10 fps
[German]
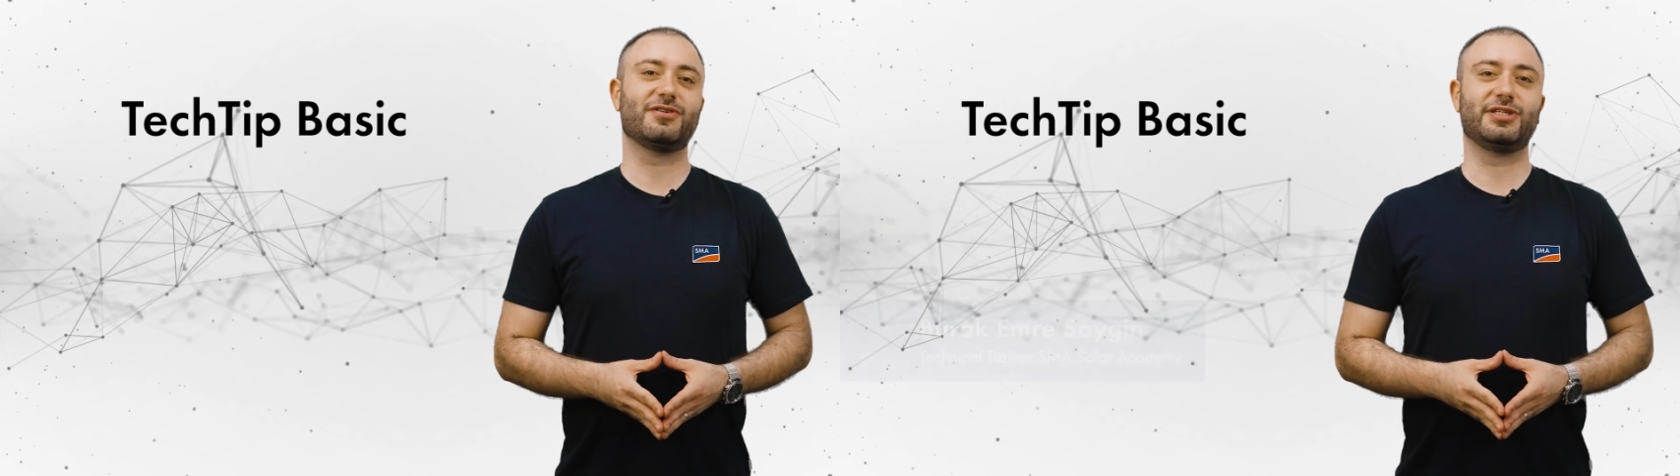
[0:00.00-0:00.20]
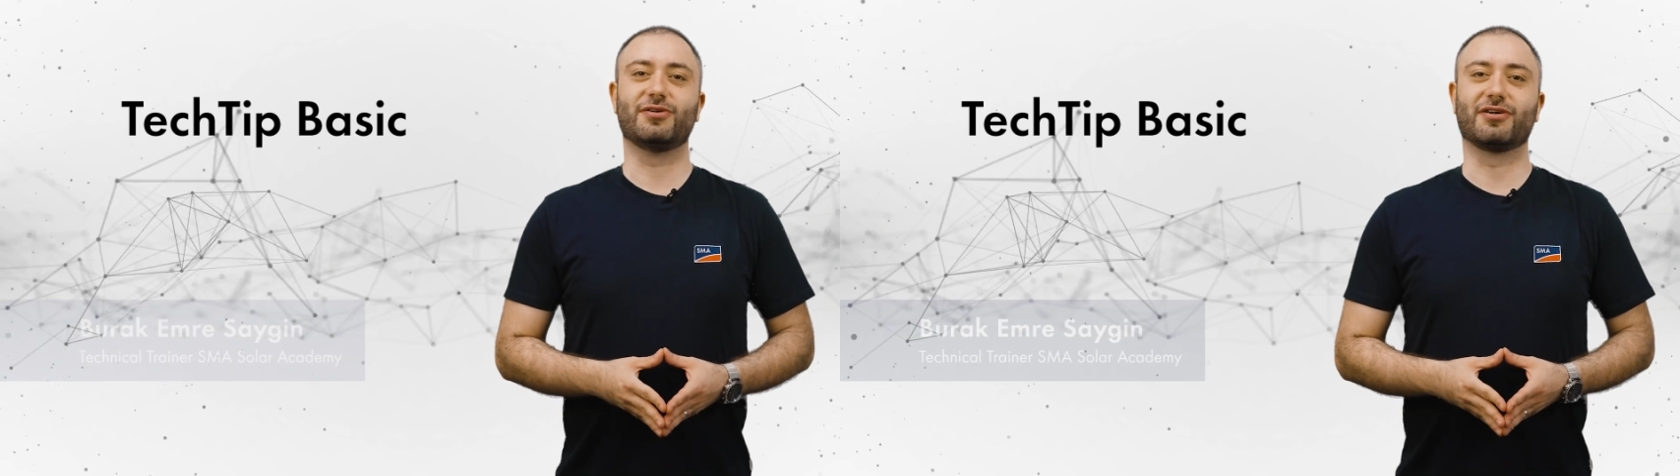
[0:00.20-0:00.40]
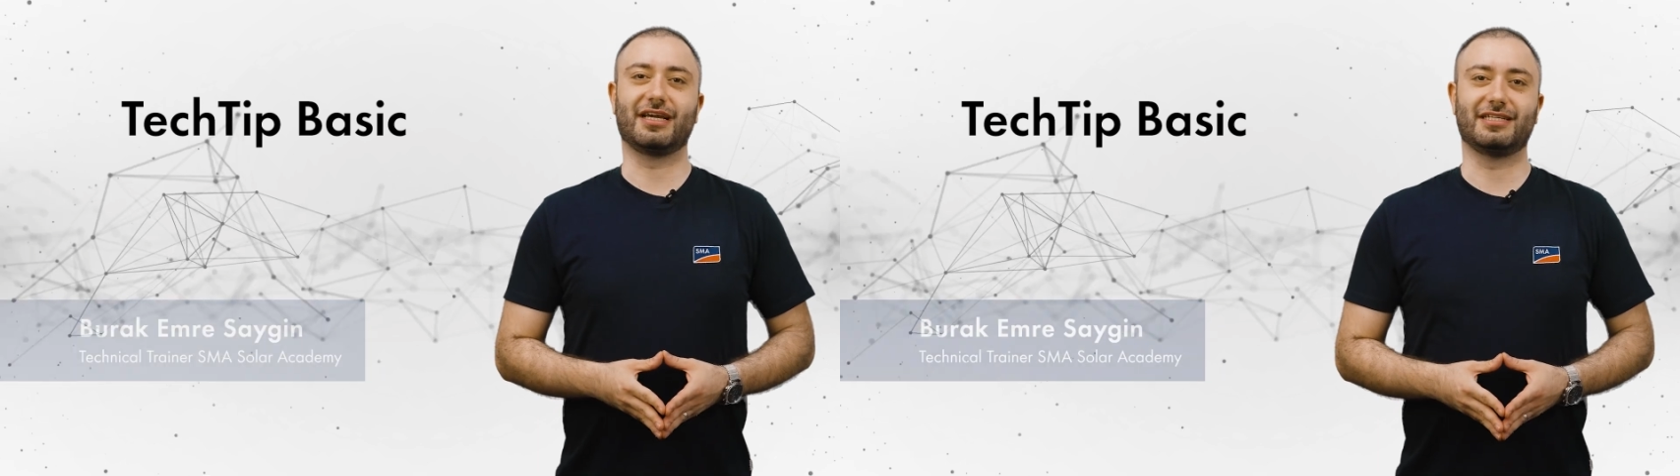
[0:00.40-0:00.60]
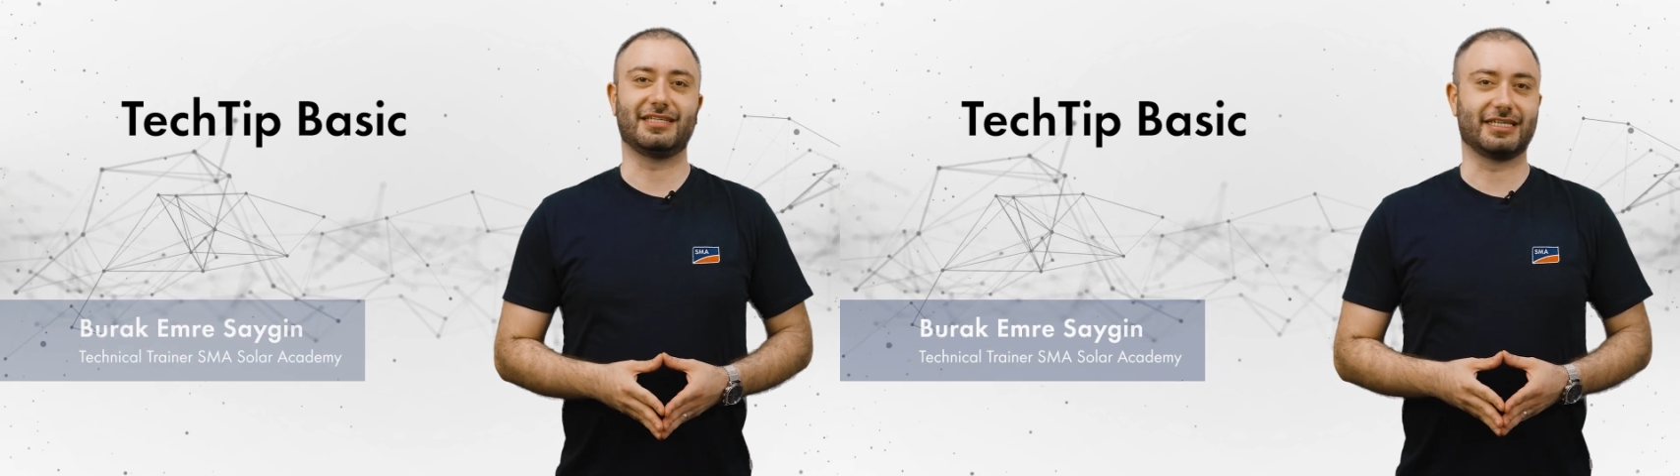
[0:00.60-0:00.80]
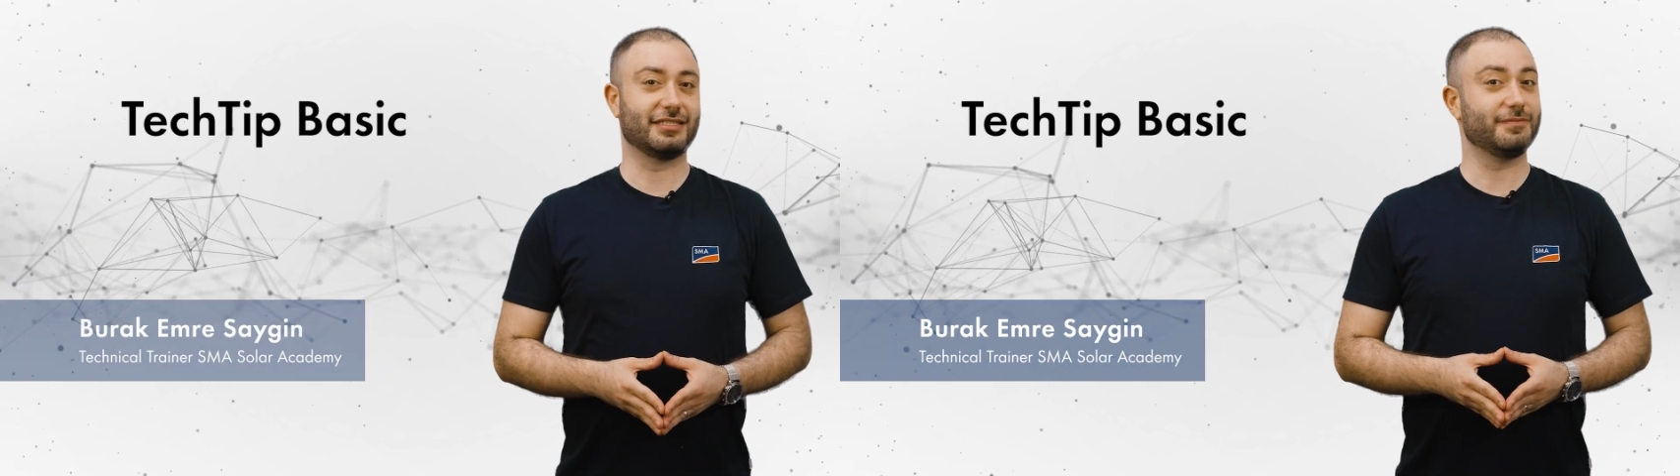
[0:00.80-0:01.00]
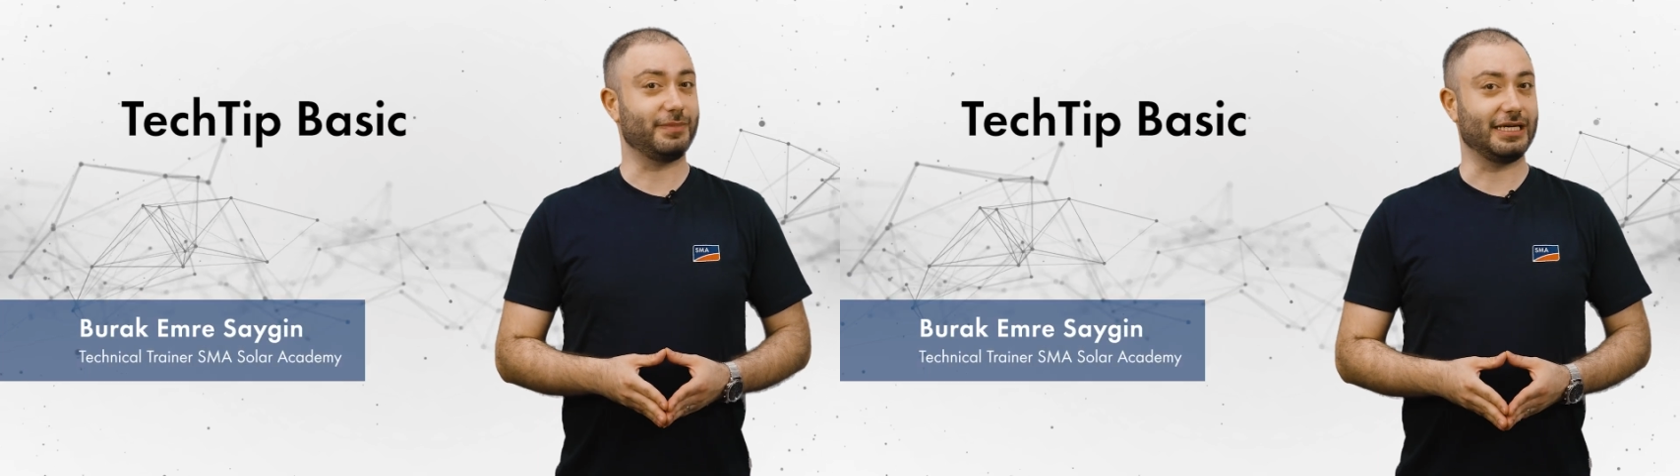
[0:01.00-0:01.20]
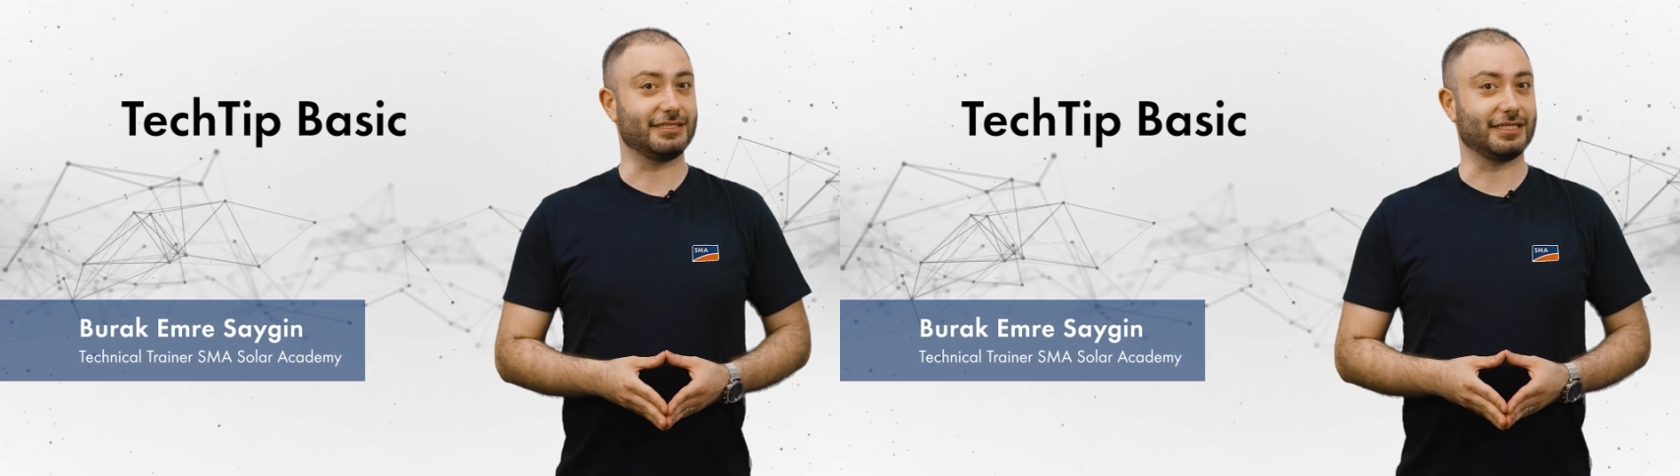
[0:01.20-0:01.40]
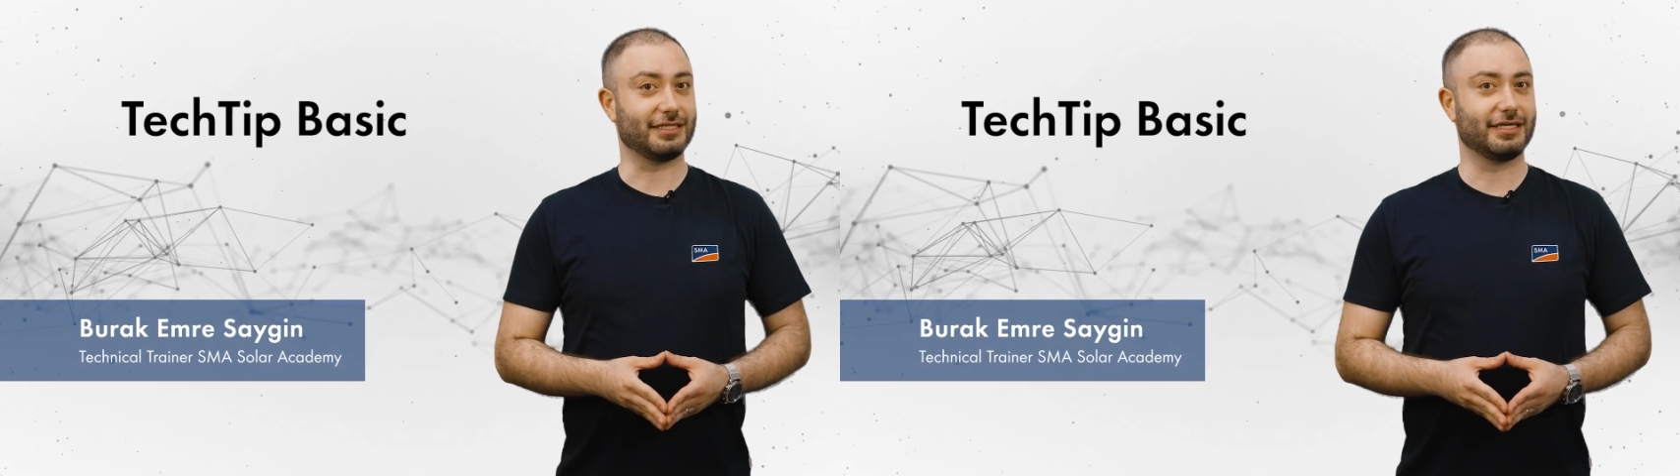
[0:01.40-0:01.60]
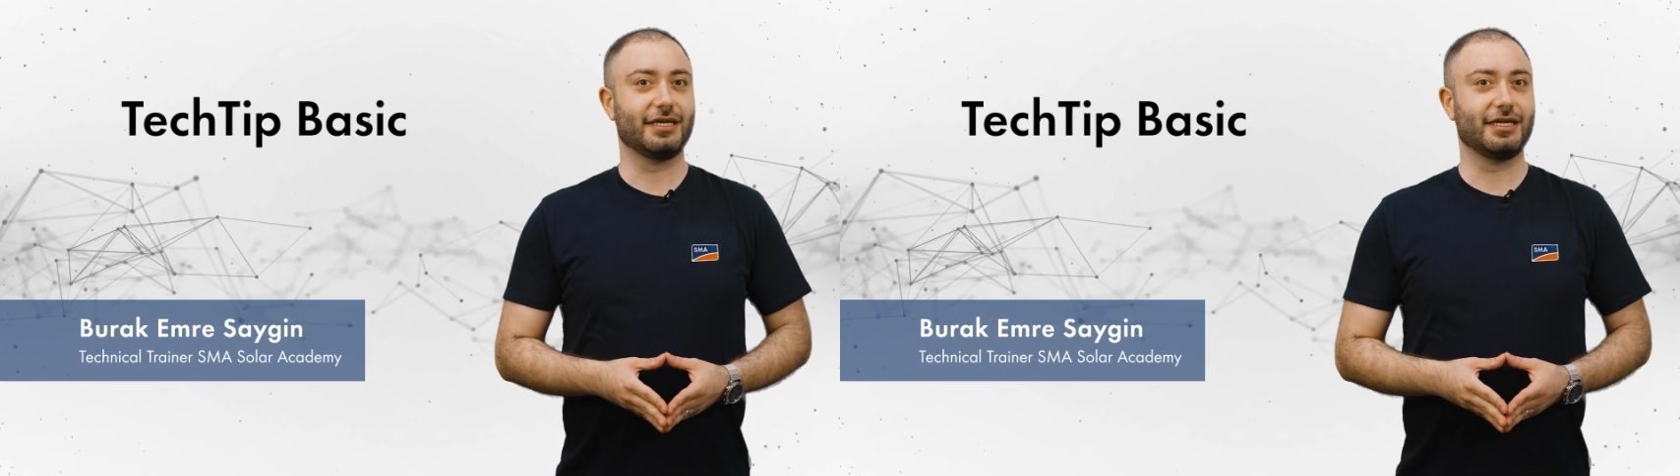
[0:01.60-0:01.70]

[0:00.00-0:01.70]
Videoreihe TechTip Basic.